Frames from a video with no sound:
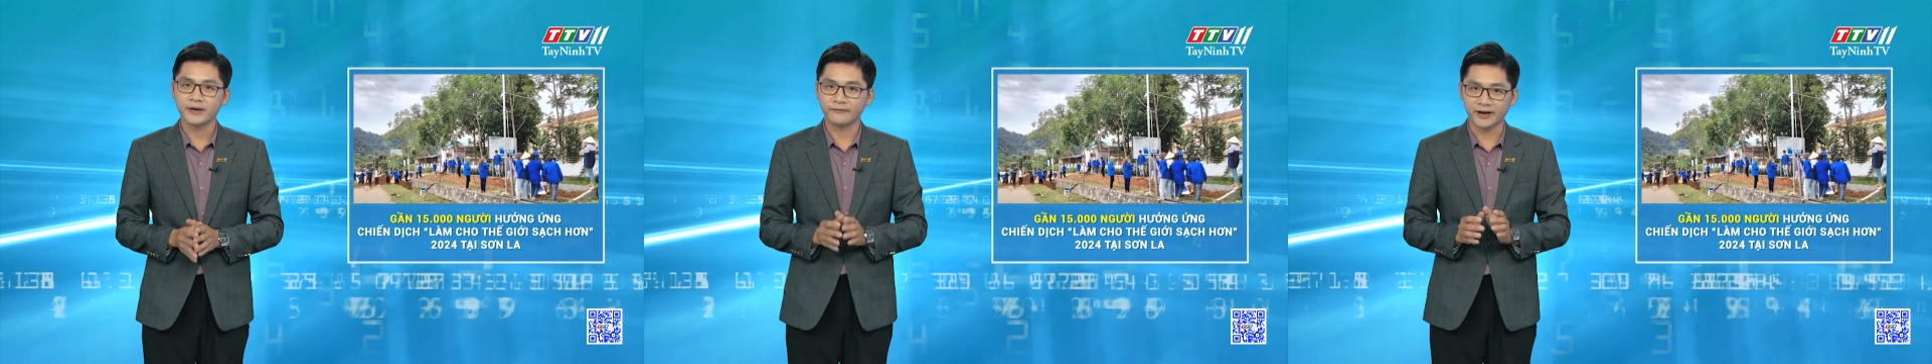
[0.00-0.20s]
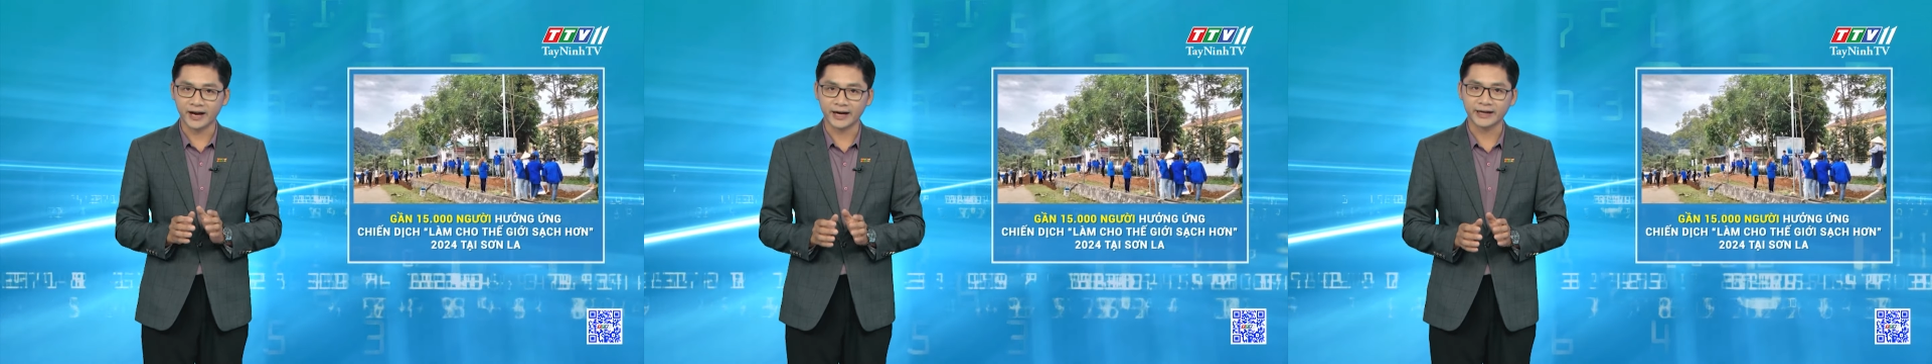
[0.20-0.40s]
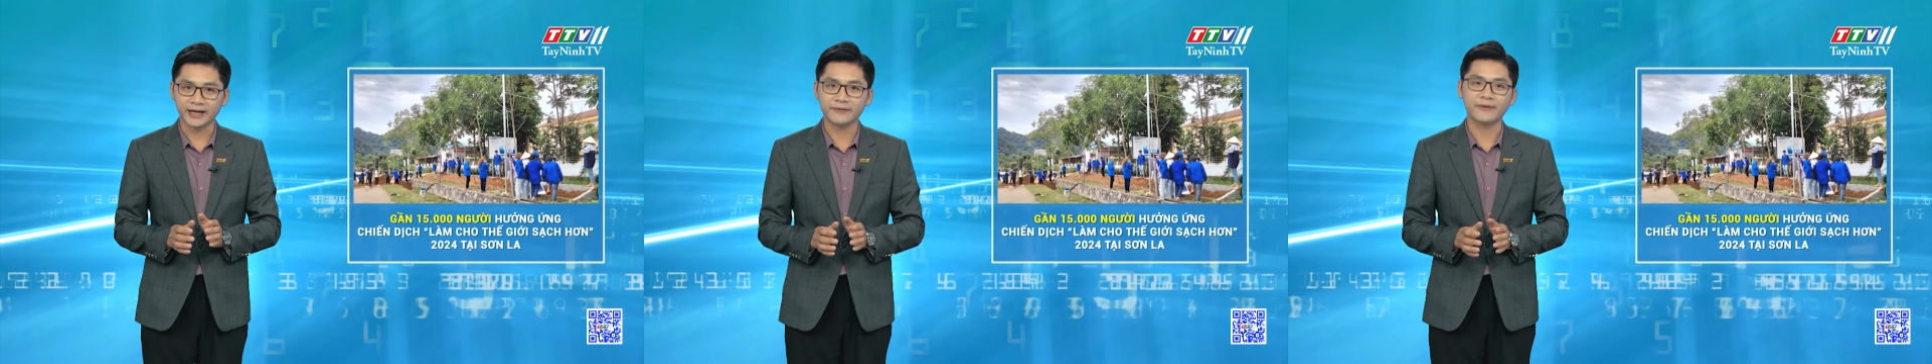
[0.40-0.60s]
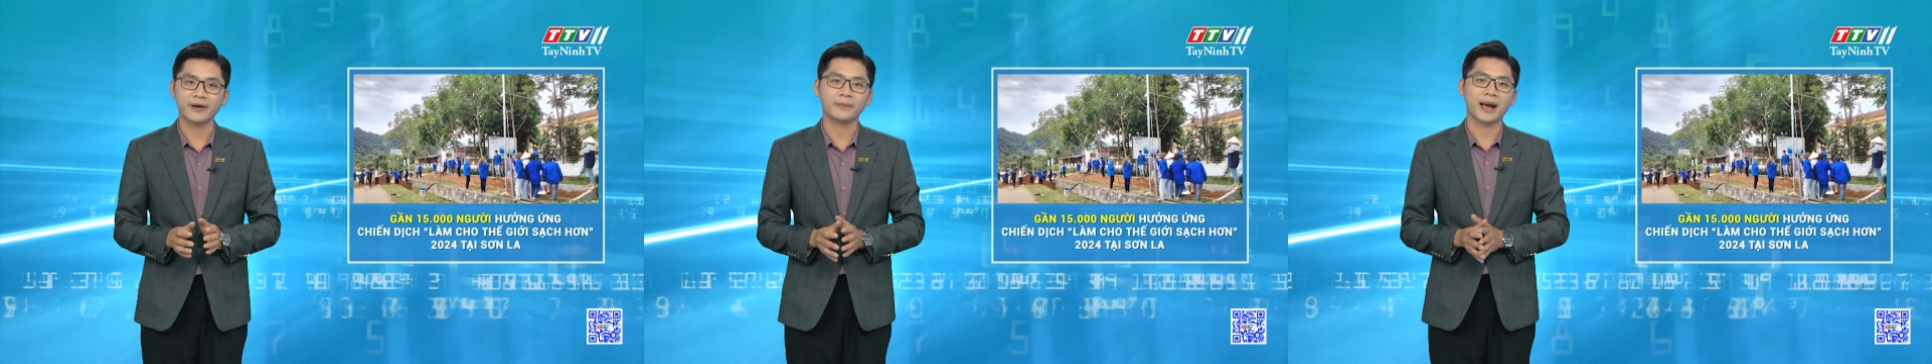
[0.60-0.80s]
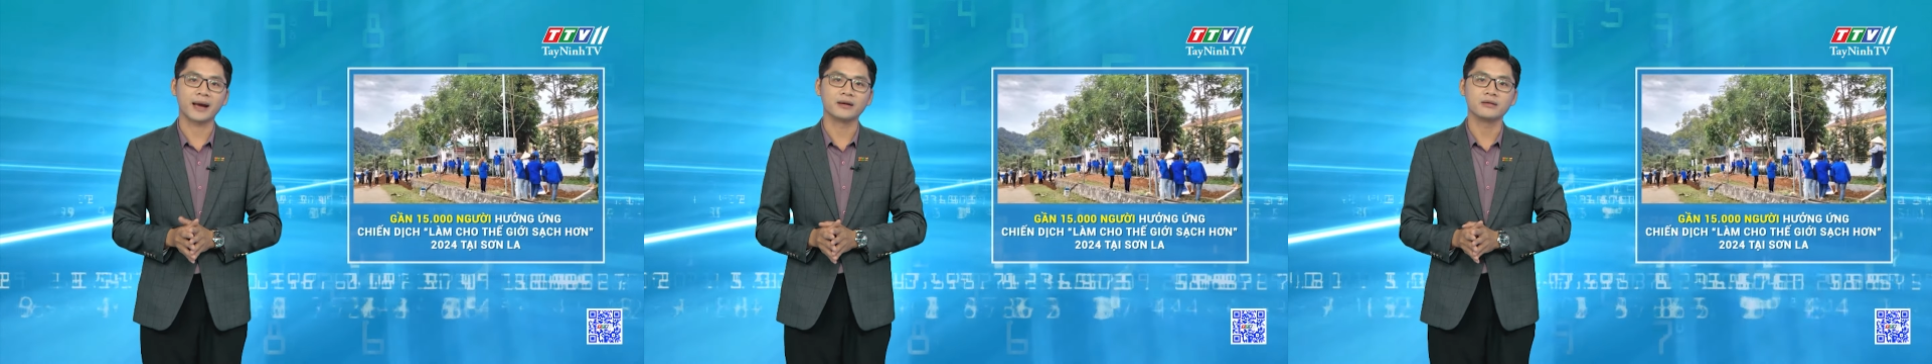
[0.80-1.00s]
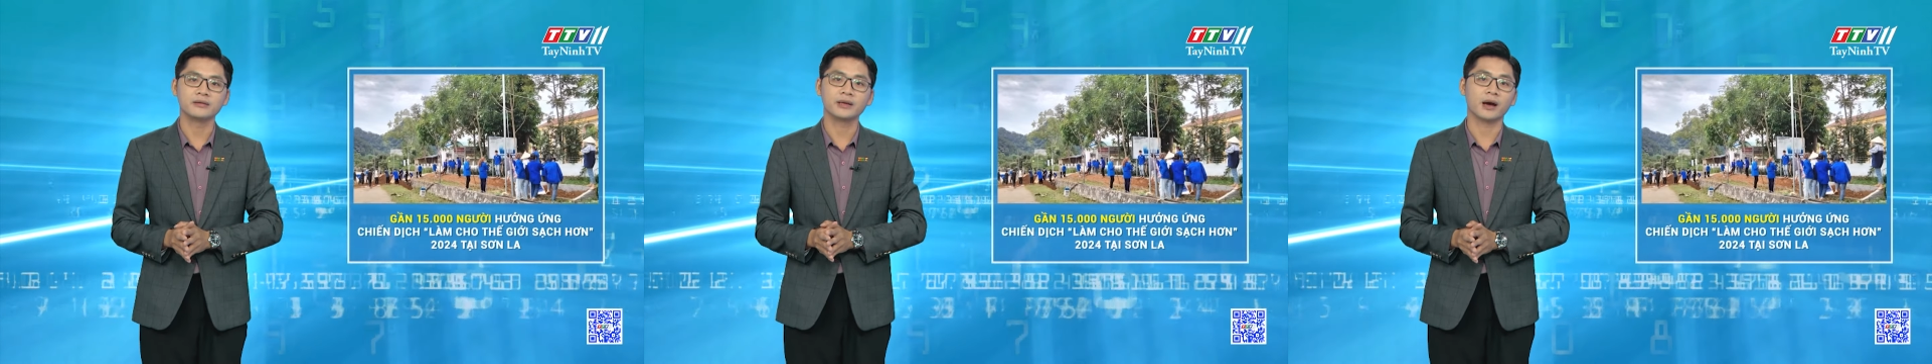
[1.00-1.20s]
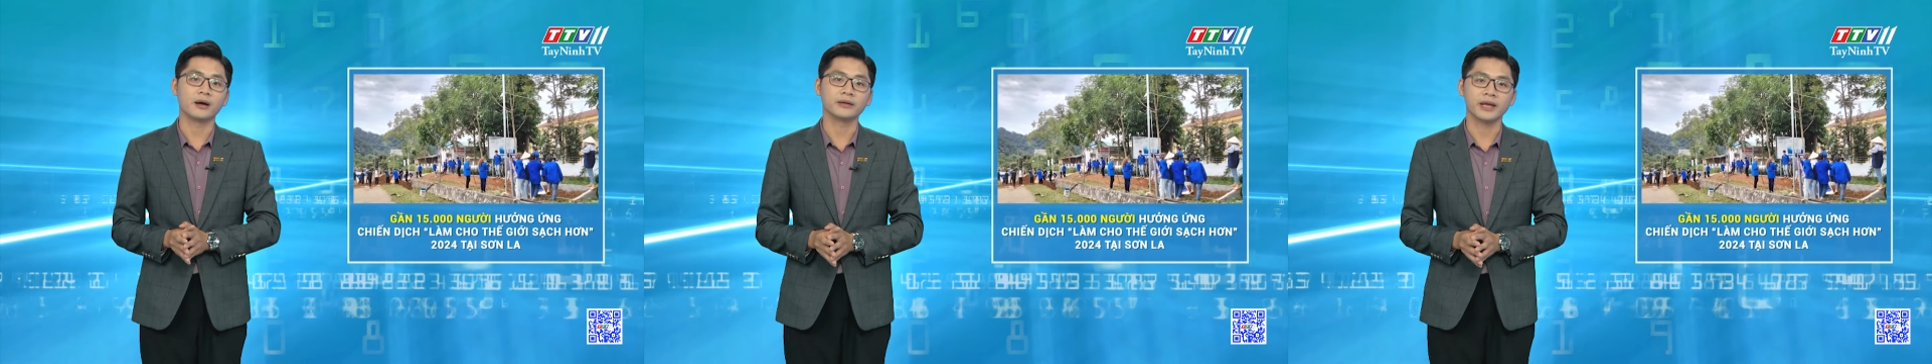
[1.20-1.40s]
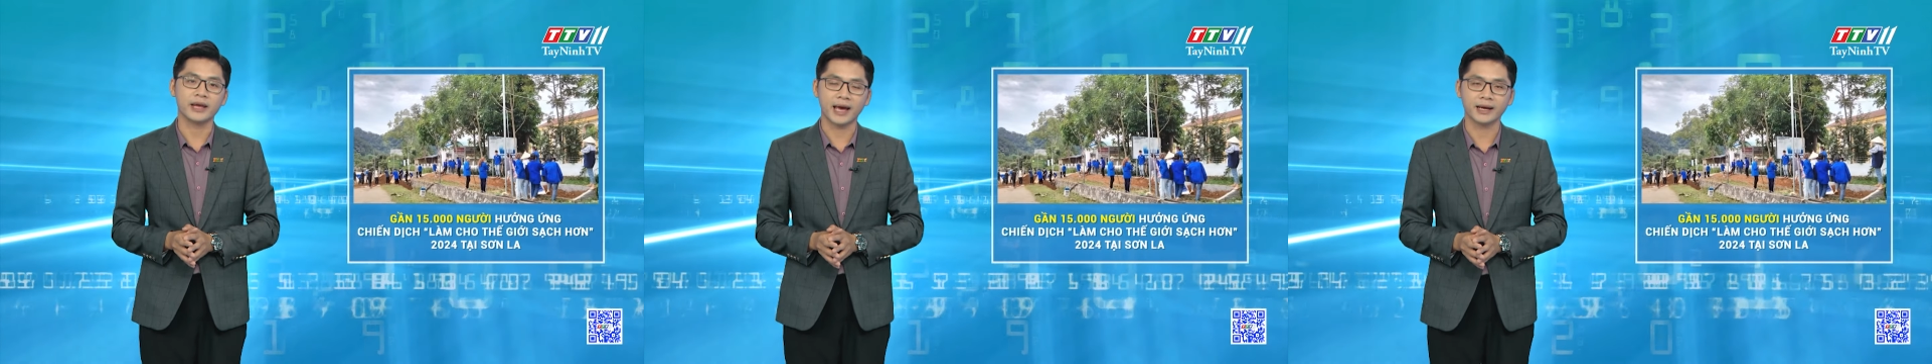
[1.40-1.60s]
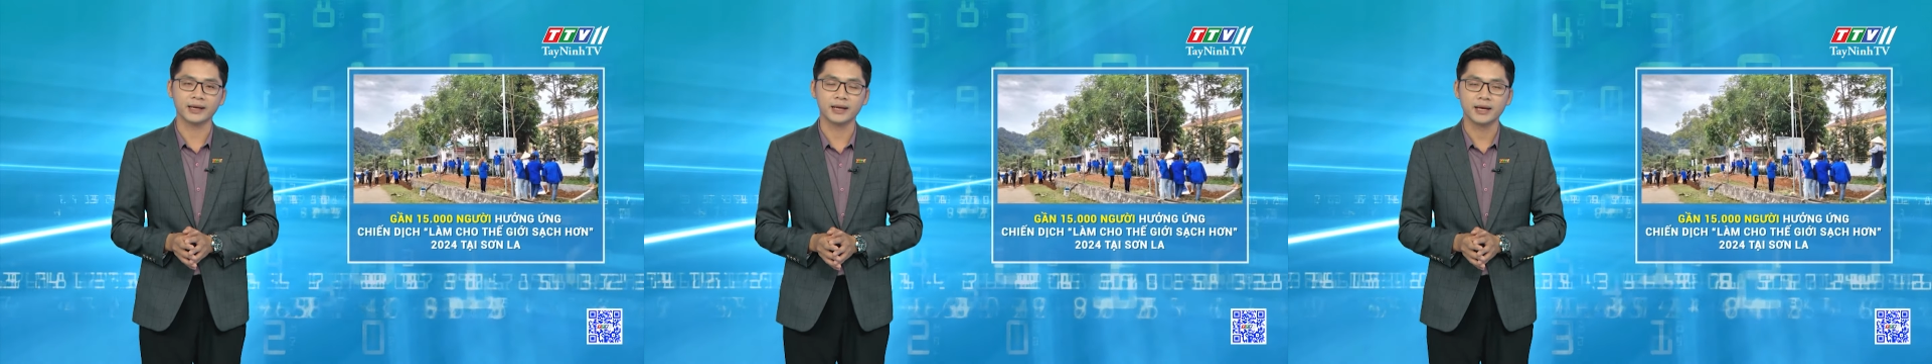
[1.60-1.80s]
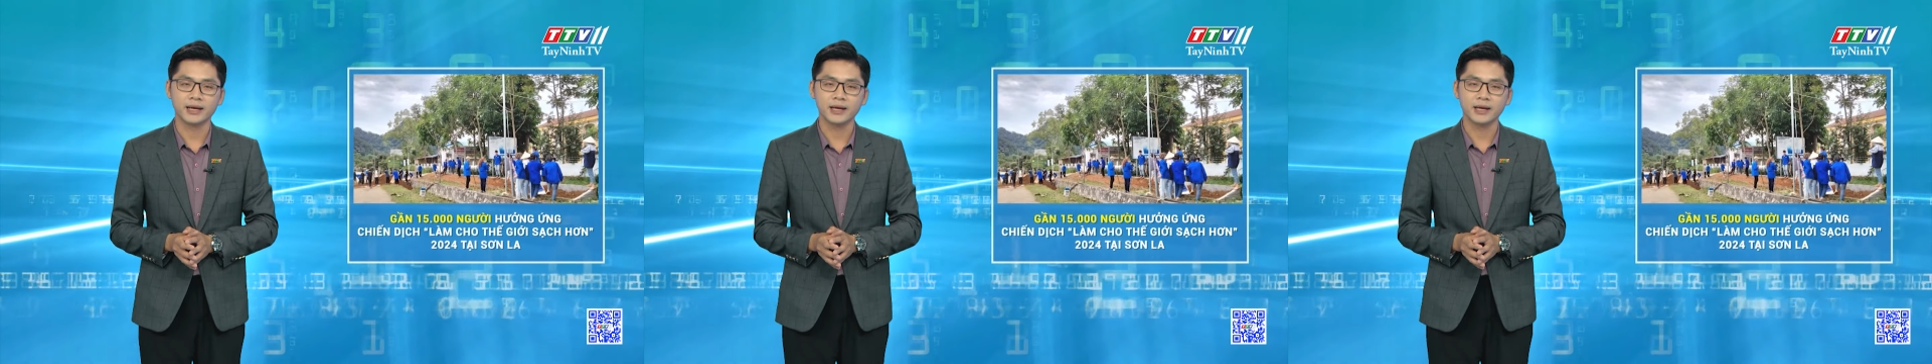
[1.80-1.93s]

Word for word: và các văn bản hướng dẫn thi hành.